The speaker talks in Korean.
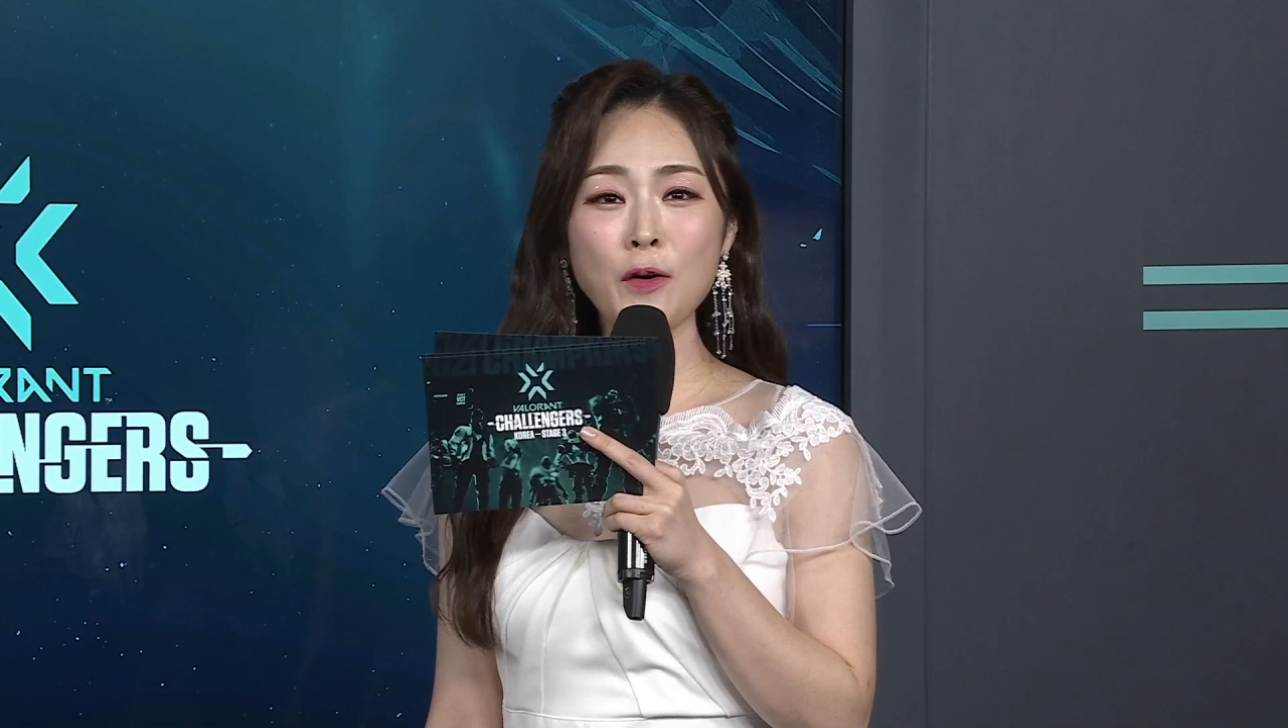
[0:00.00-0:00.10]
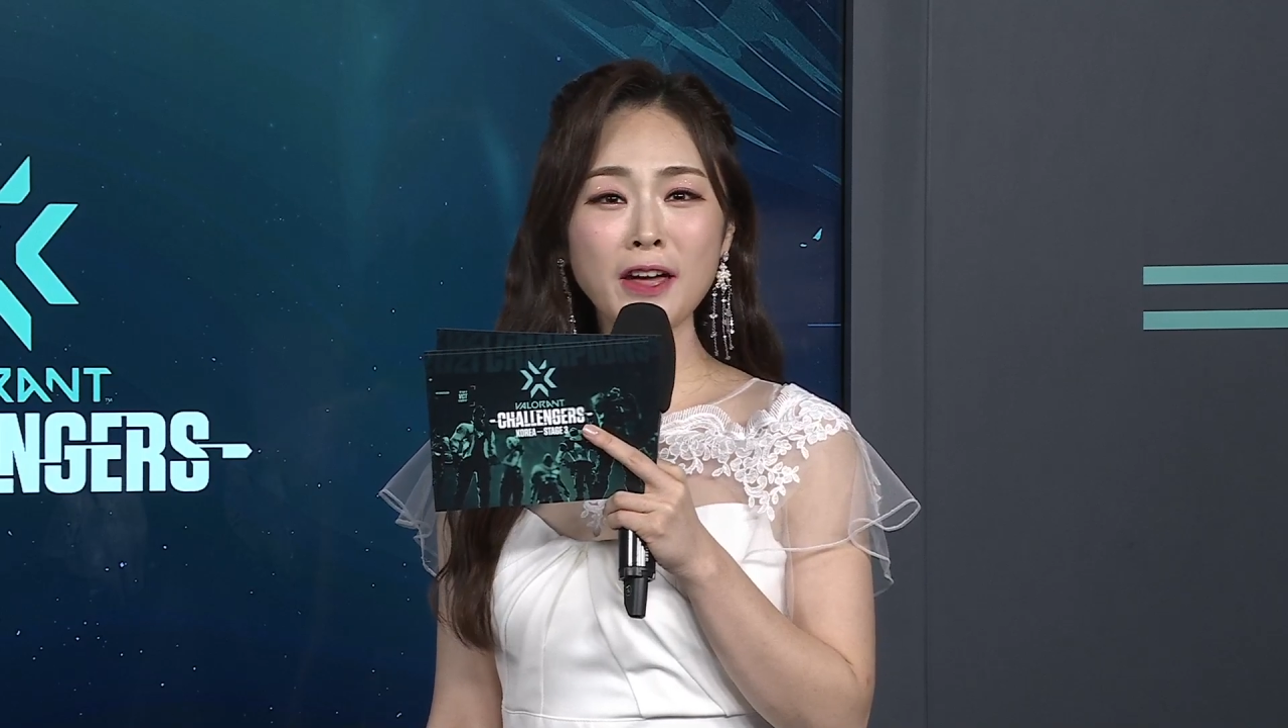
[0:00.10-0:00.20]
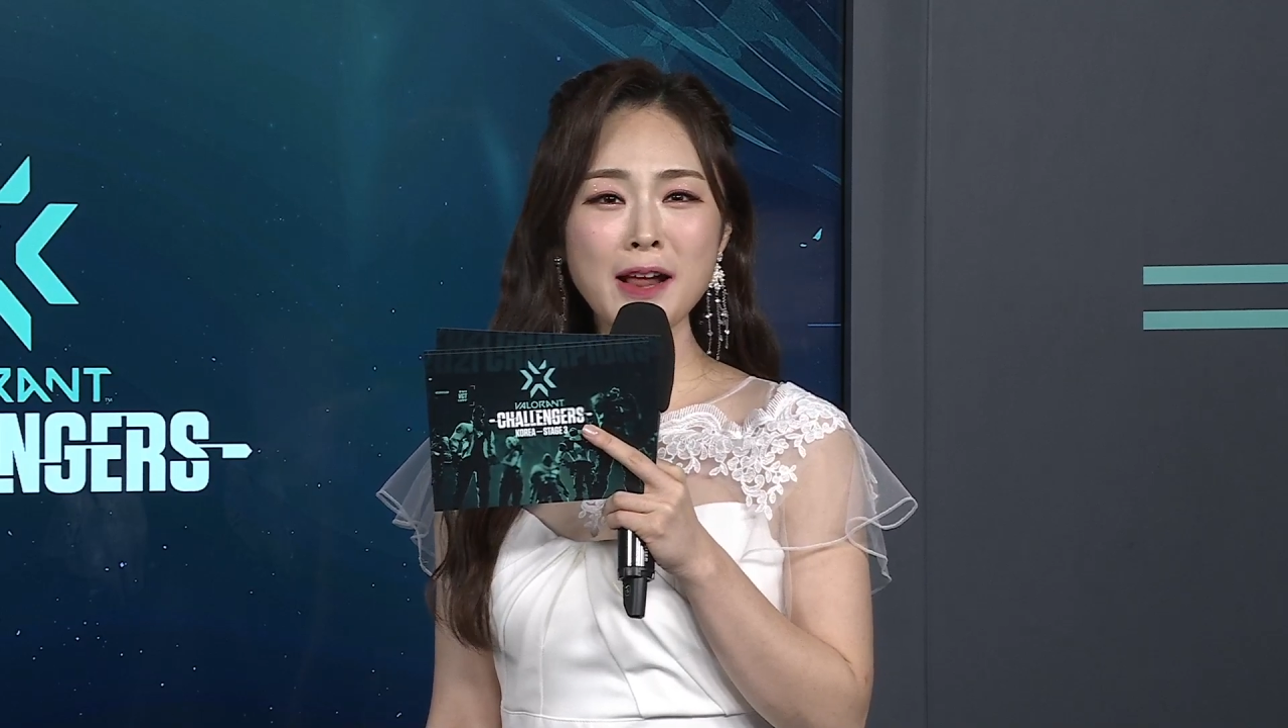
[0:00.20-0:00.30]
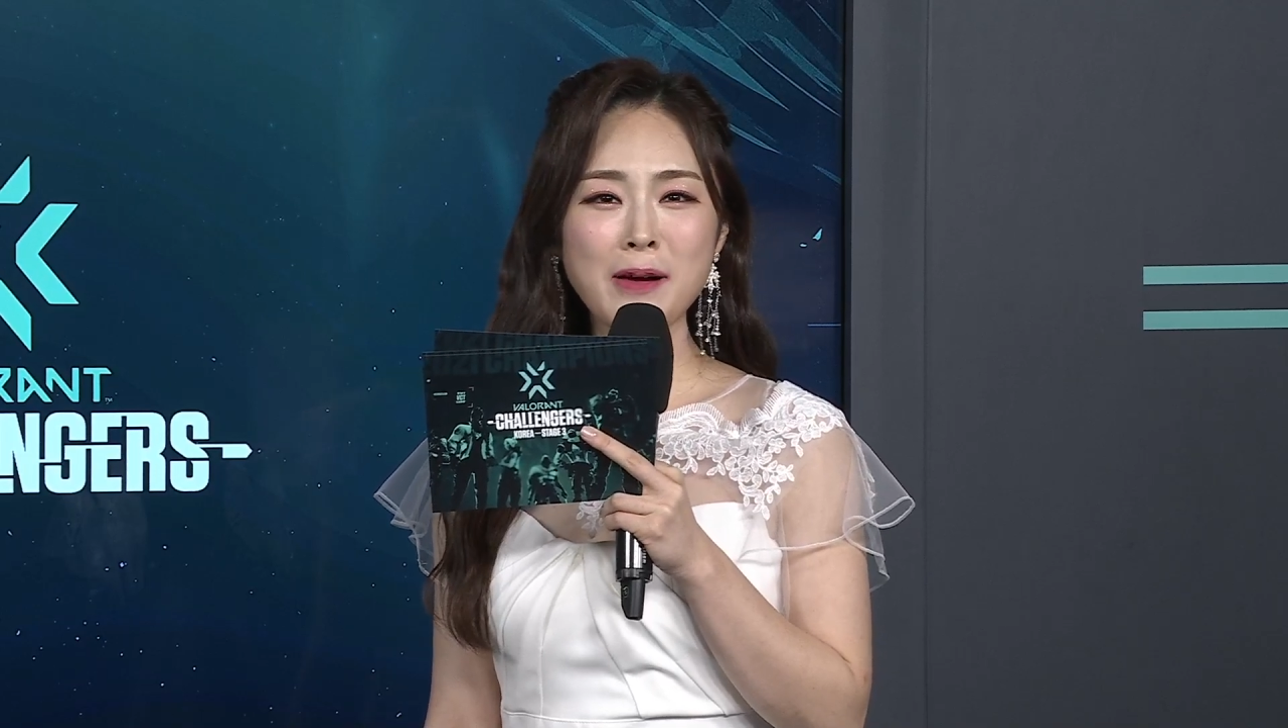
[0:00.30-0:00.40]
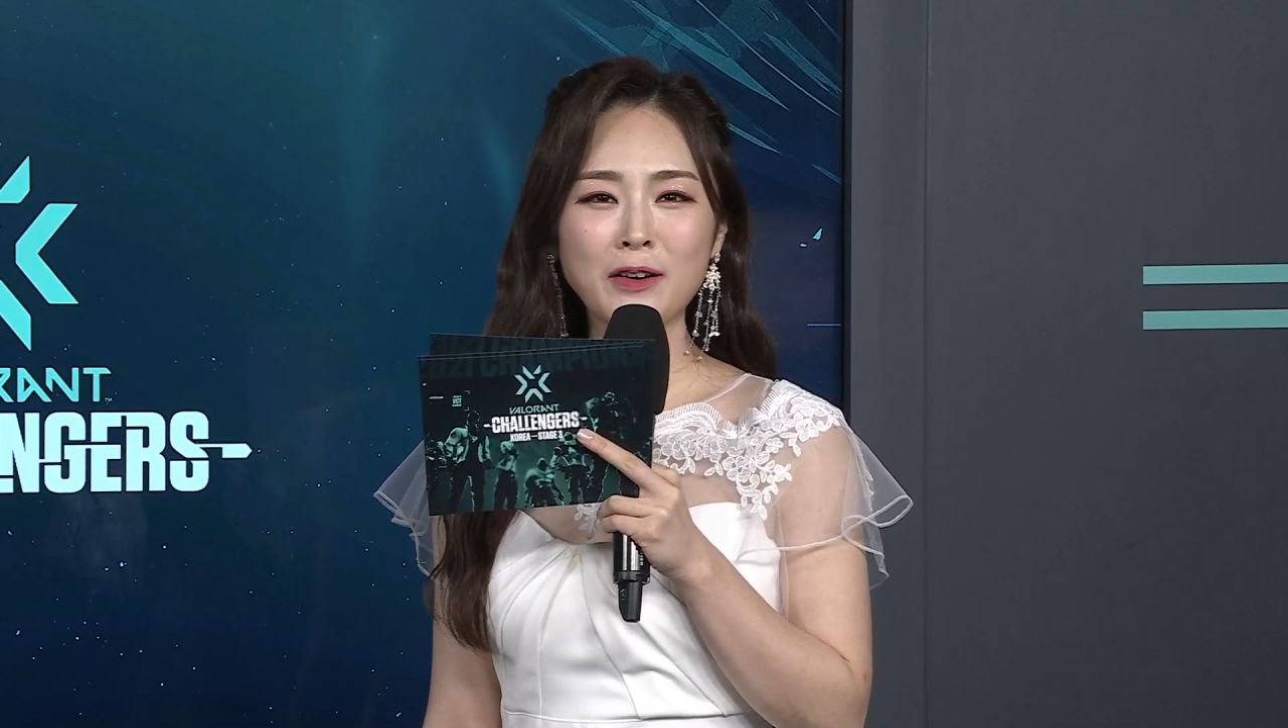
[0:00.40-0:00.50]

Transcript: 2021